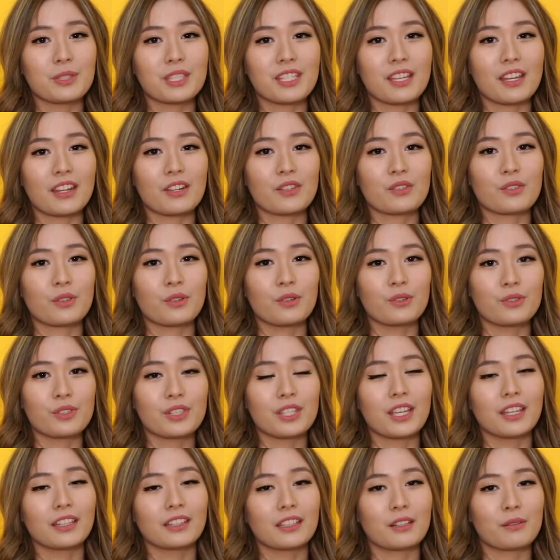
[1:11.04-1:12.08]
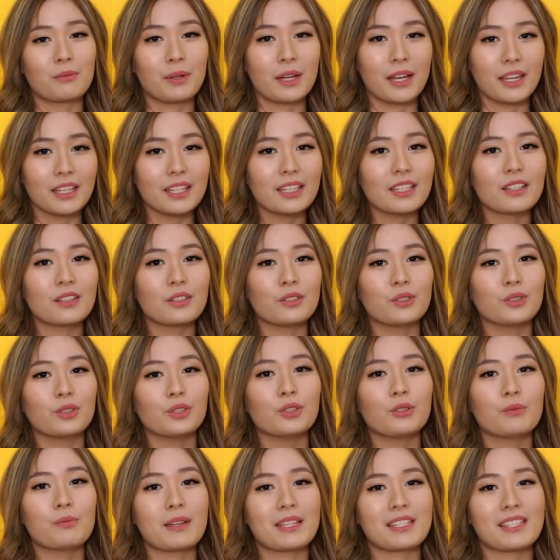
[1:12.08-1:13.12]
mencari solusi yang terbaik
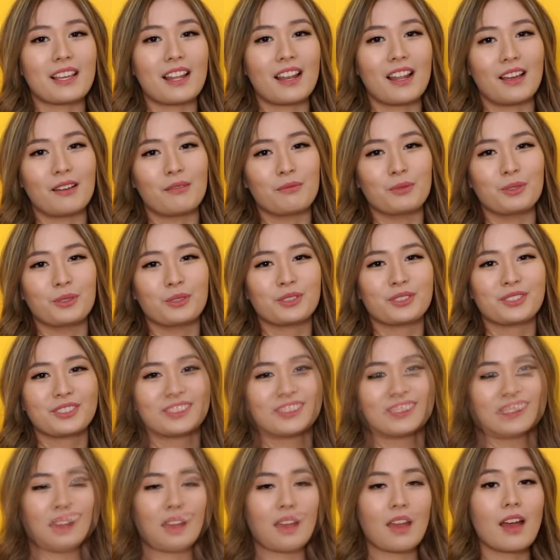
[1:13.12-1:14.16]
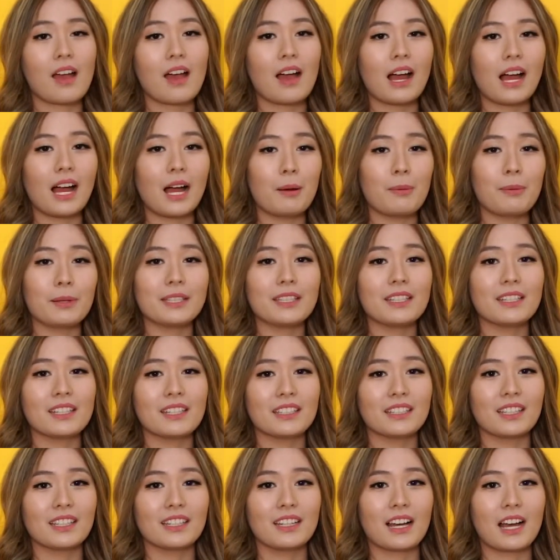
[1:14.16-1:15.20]
untuk masalahmu. Apa
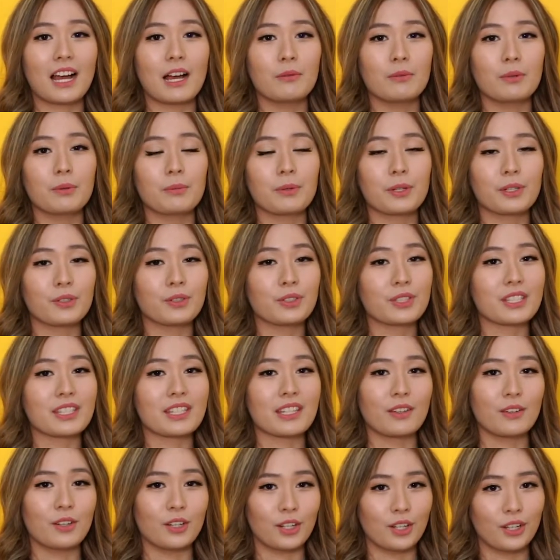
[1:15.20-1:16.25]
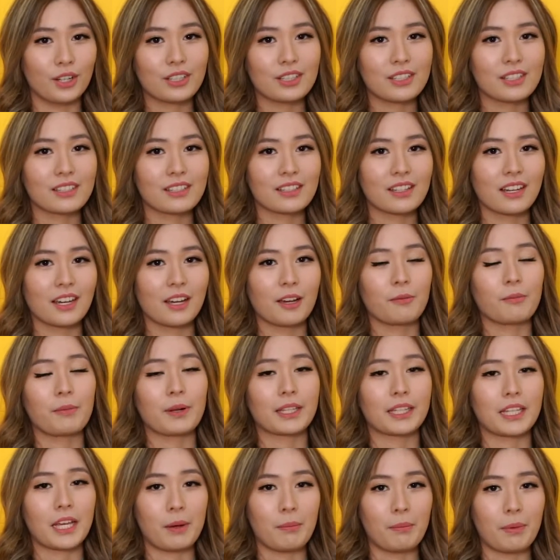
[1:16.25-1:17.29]
tanda-tanda kamu perlu ke psikolog?
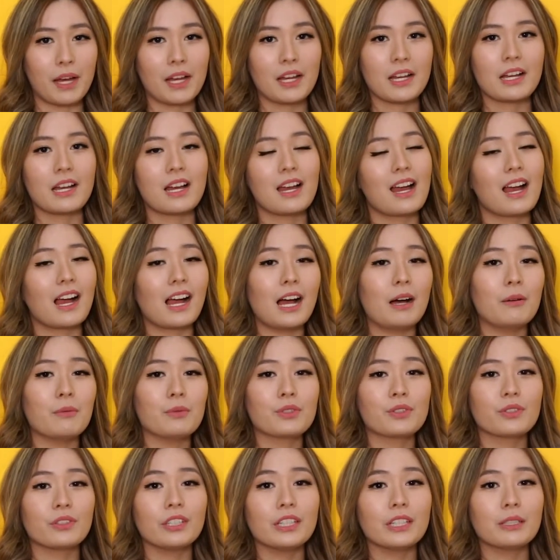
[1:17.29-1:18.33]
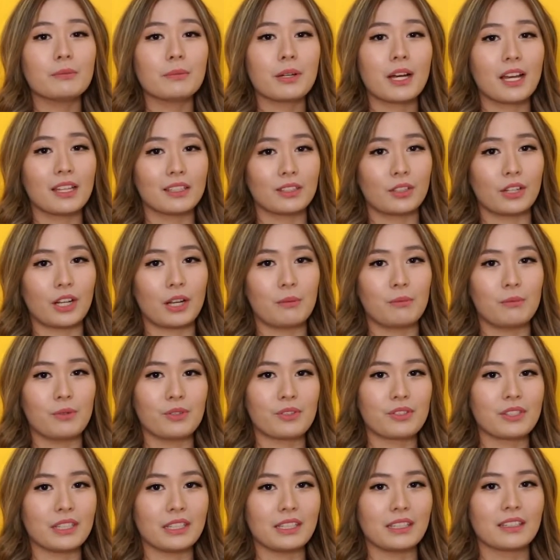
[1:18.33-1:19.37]
Pertama, kamu sulit mengatur
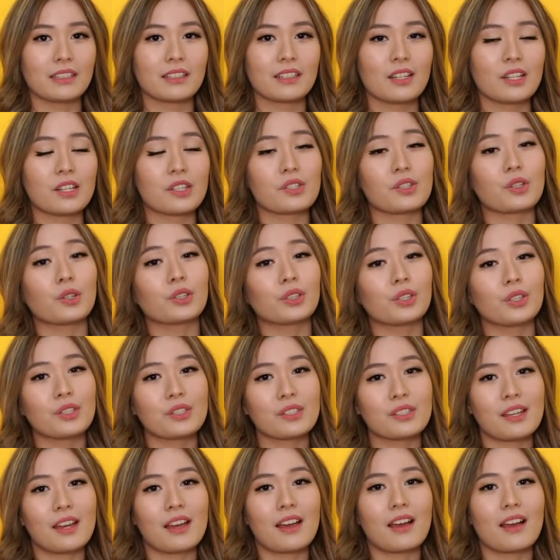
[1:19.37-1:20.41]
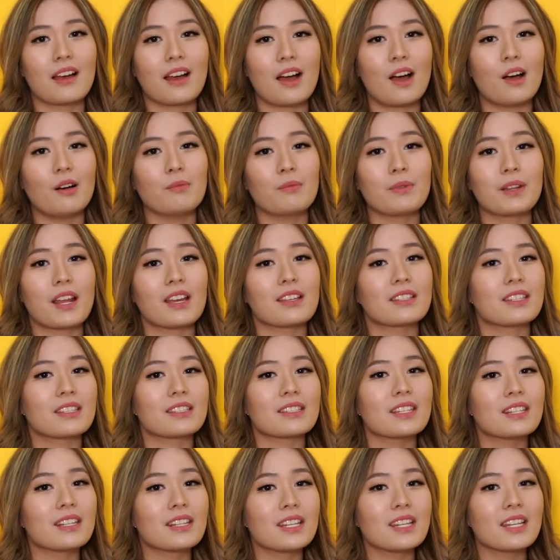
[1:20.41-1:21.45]
emosi. Contohnya, kamu merasa
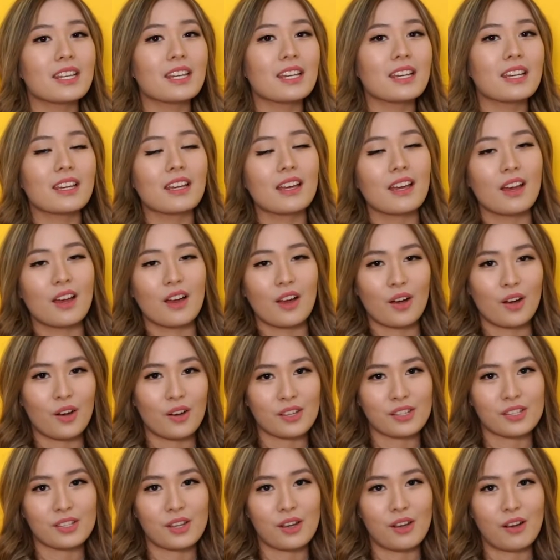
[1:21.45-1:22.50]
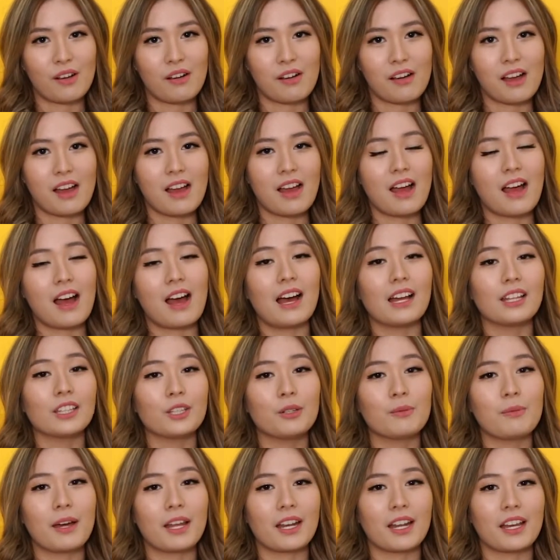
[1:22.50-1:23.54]
sedih, kosong,
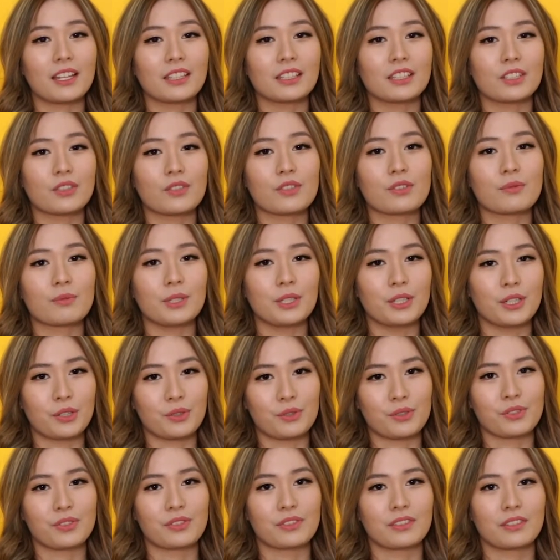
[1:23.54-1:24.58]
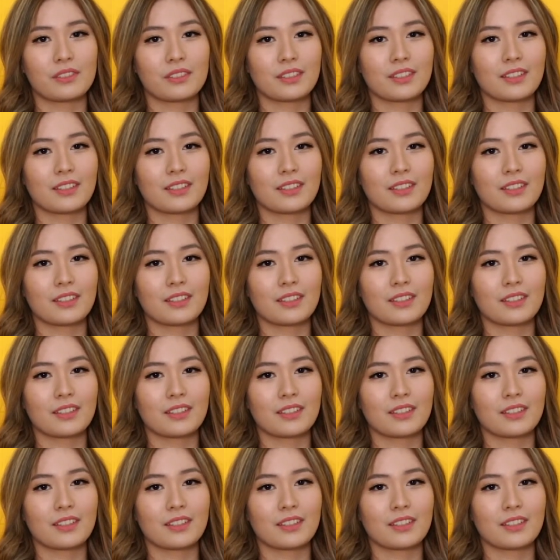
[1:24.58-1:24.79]
atau marah terus-menerus.